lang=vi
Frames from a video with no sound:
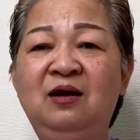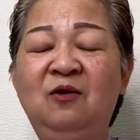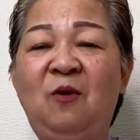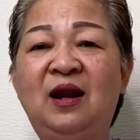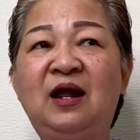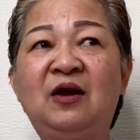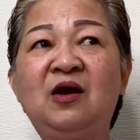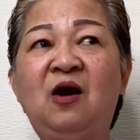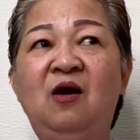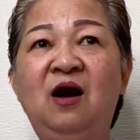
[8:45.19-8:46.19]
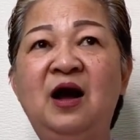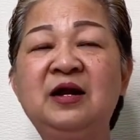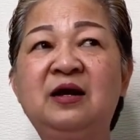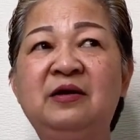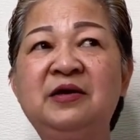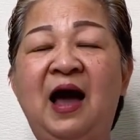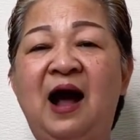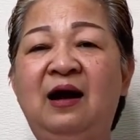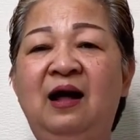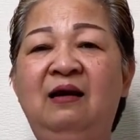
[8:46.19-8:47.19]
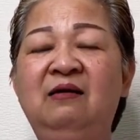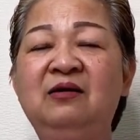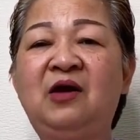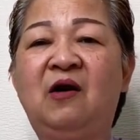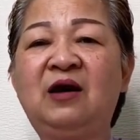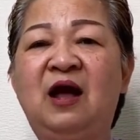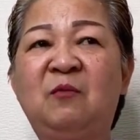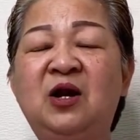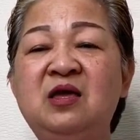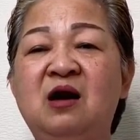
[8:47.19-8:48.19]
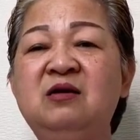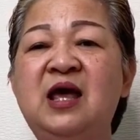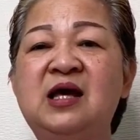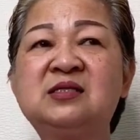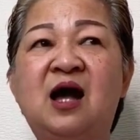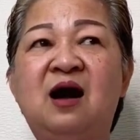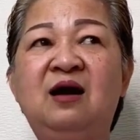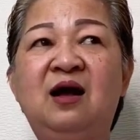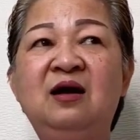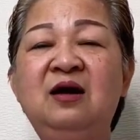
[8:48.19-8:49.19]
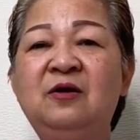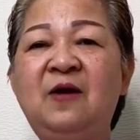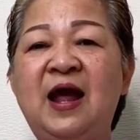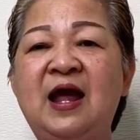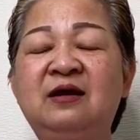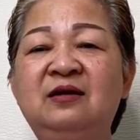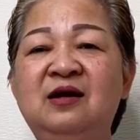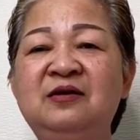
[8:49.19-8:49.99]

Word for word: hoặc là nói con ơi đi cưới vợ á lựa nhỏ nào mà nó giữ dễ sợ á nó ác ờ,